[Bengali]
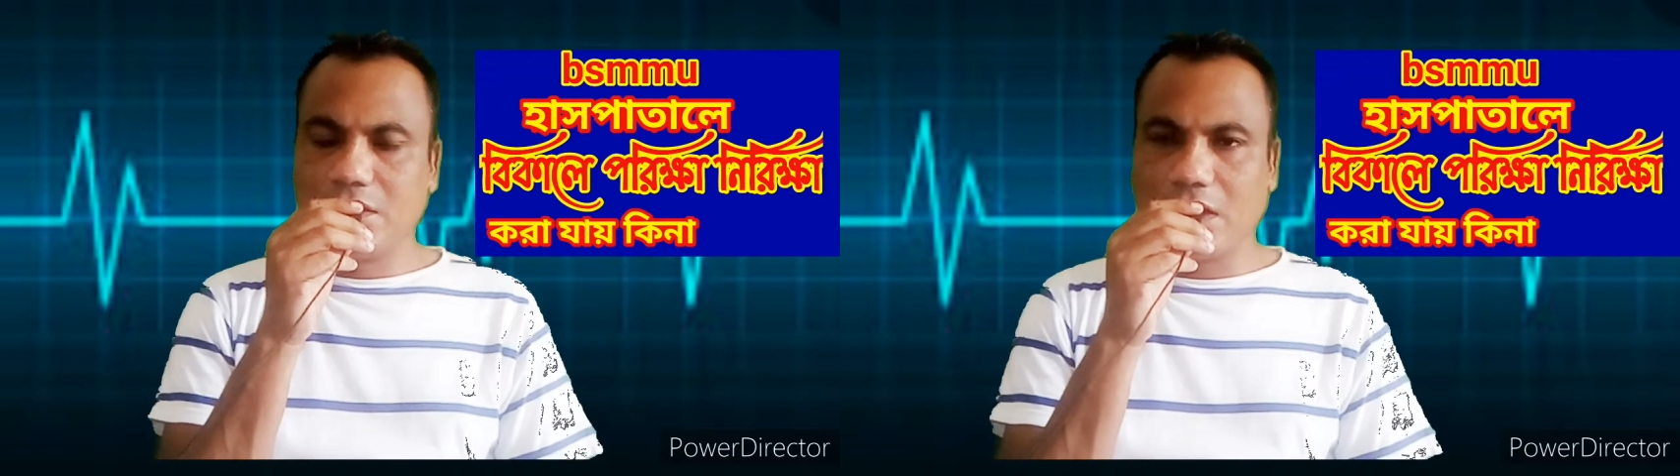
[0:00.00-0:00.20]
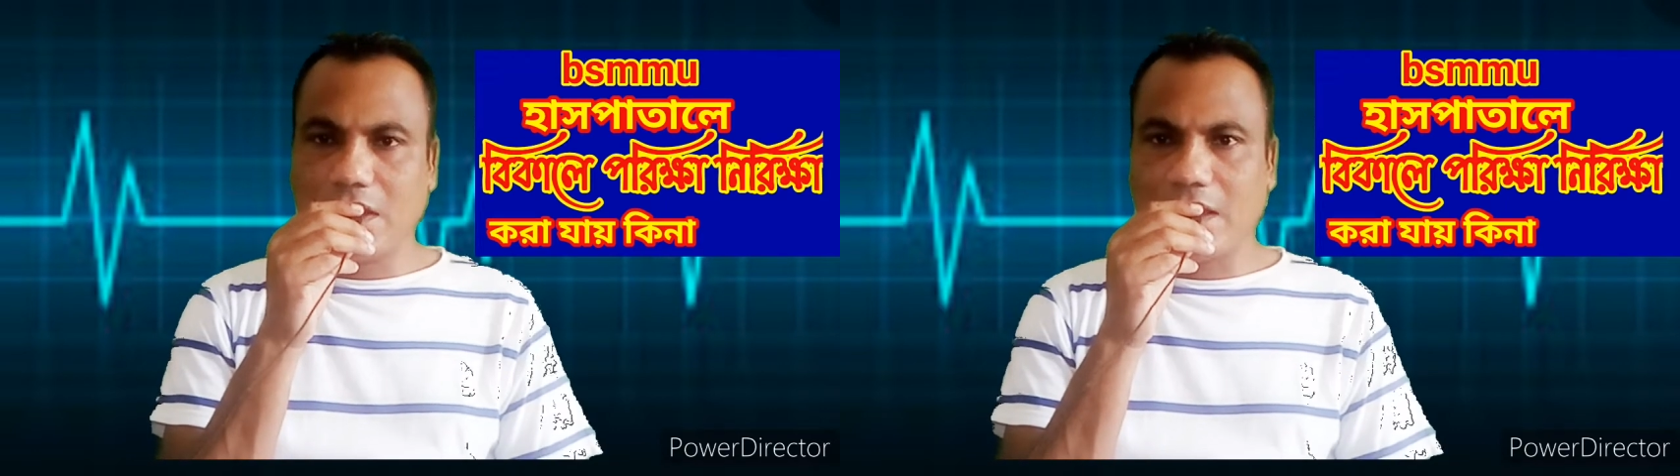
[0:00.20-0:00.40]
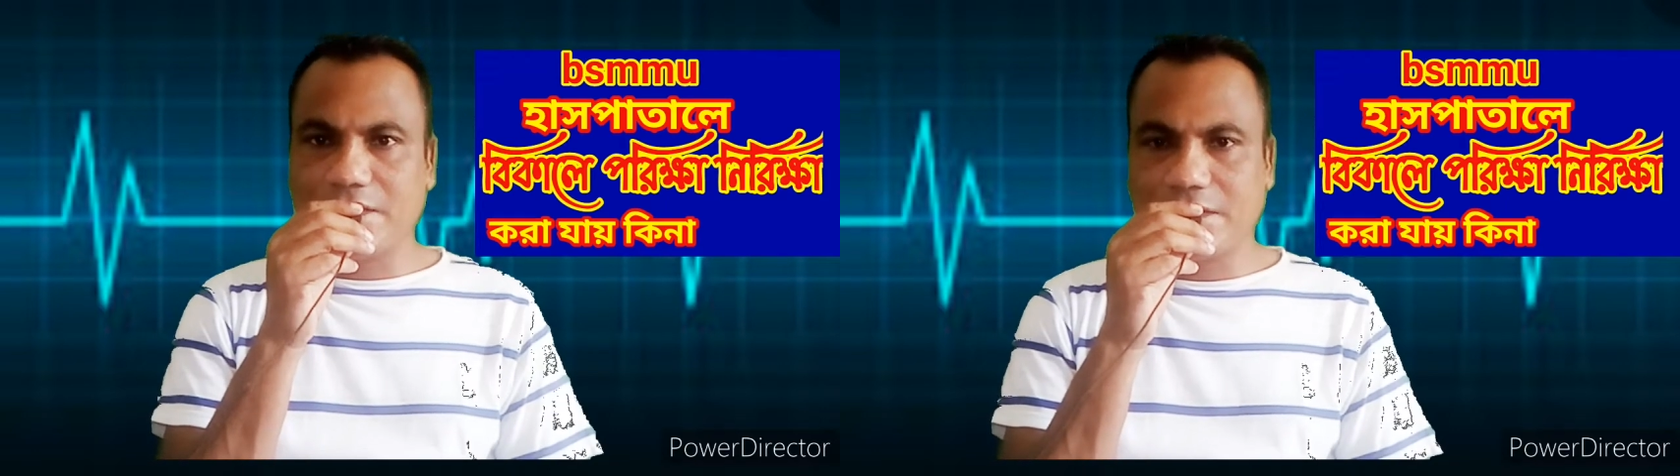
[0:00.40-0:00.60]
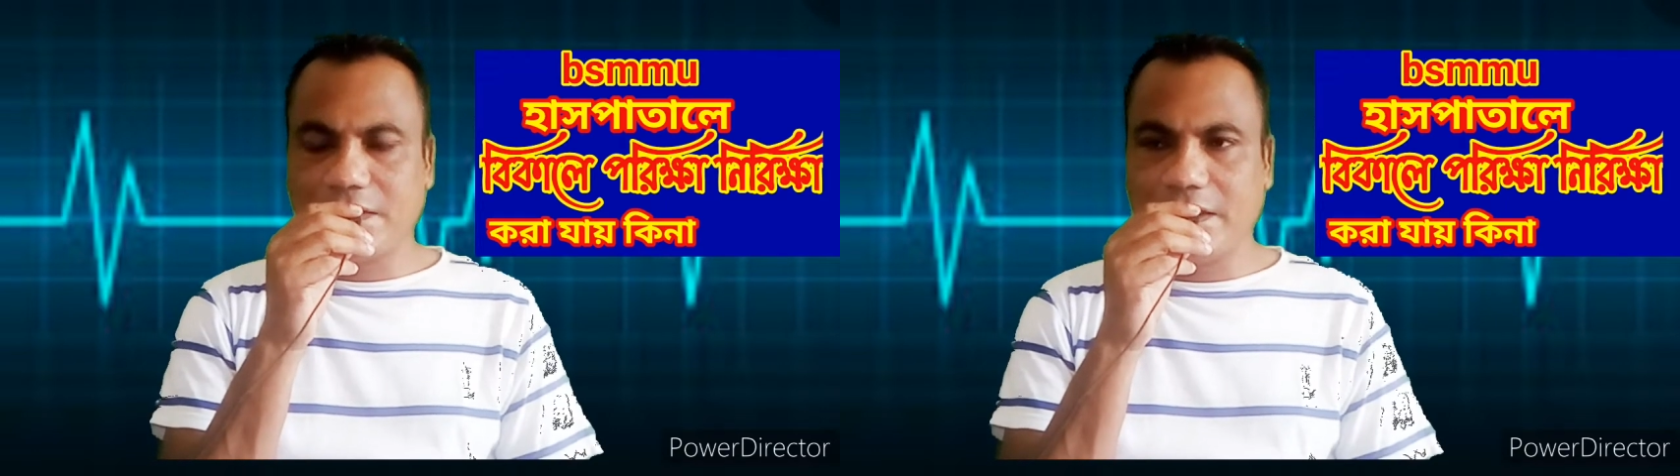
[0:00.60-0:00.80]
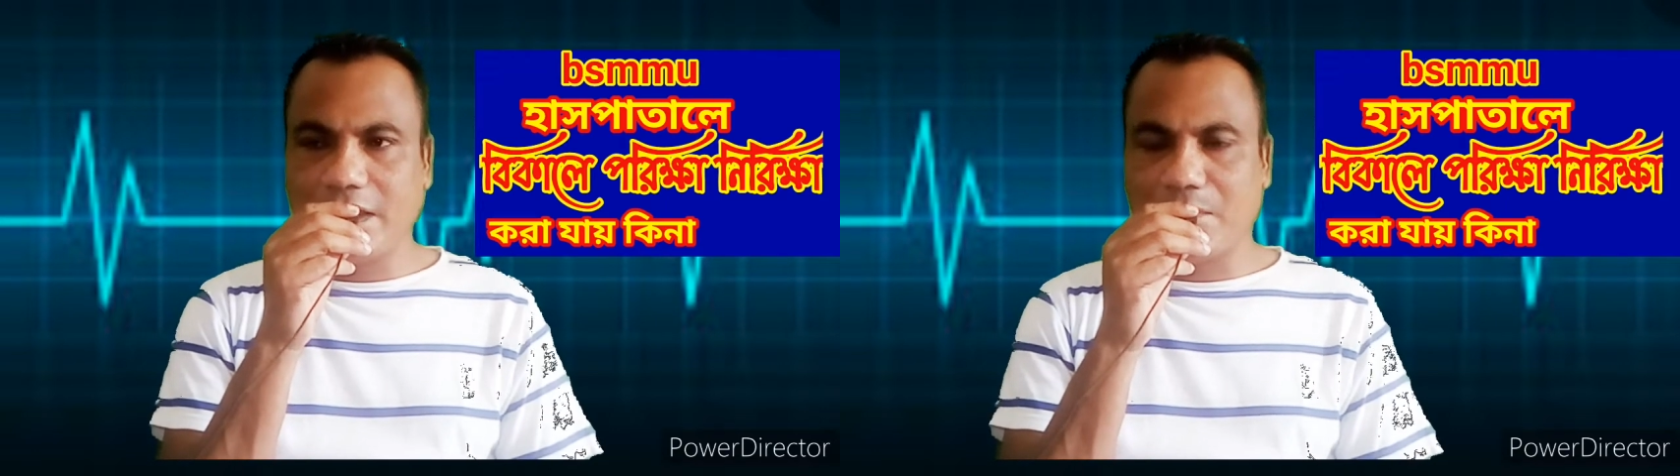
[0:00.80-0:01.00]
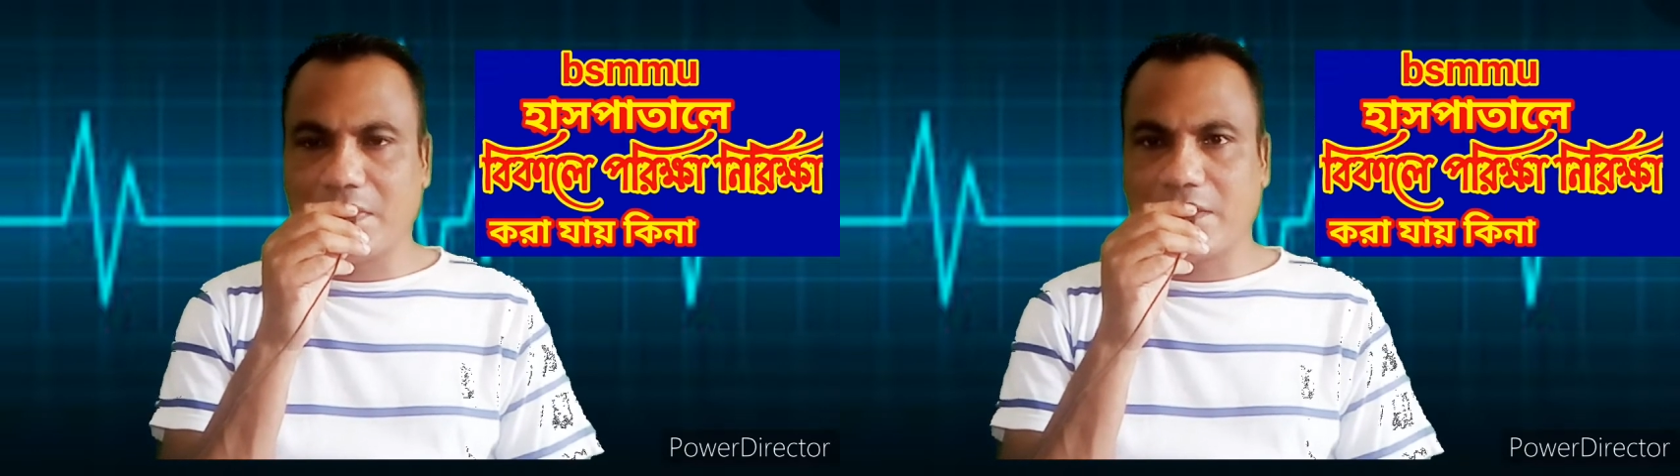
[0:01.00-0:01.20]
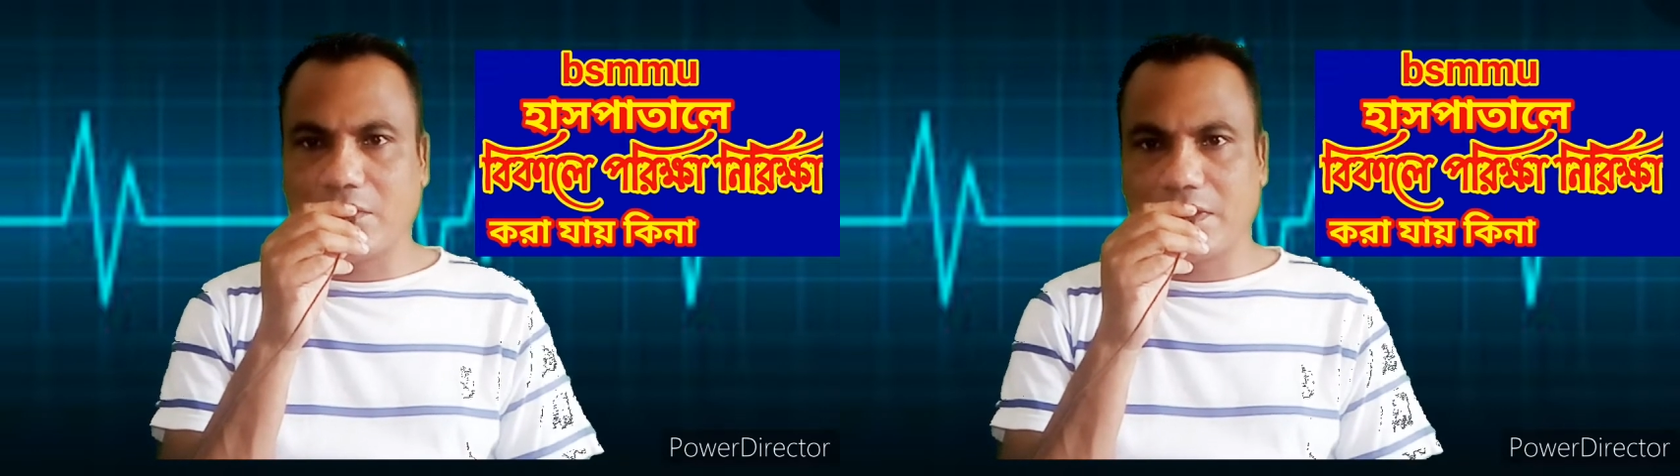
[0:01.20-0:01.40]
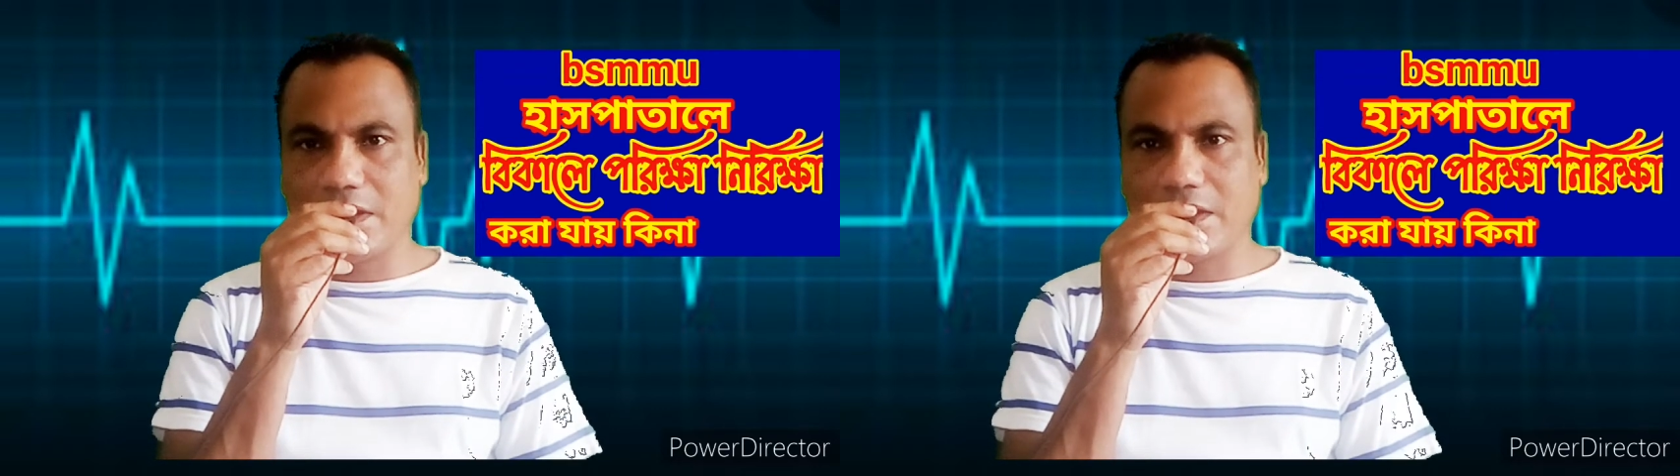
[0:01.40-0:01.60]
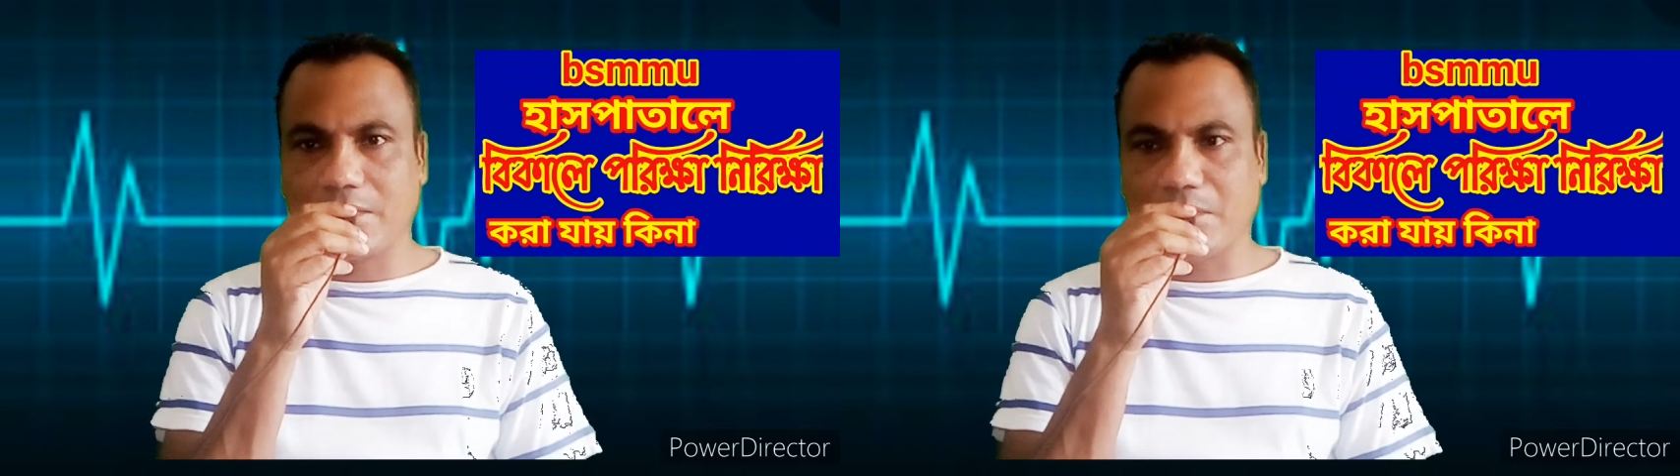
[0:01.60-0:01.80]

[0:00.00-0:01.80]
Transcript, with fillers: তাই আজকে আমাকে অনেক